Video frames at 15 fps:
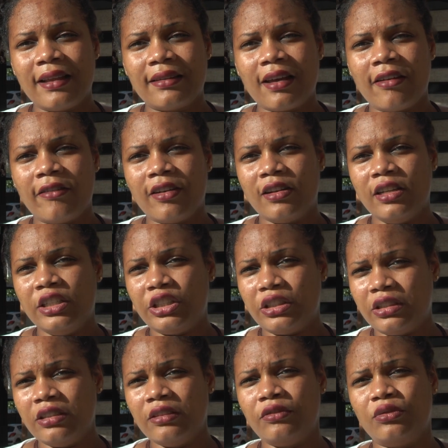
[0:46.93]
à travers les
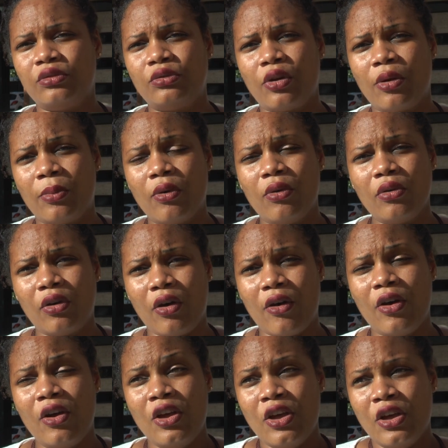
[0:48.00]
chiffres justement que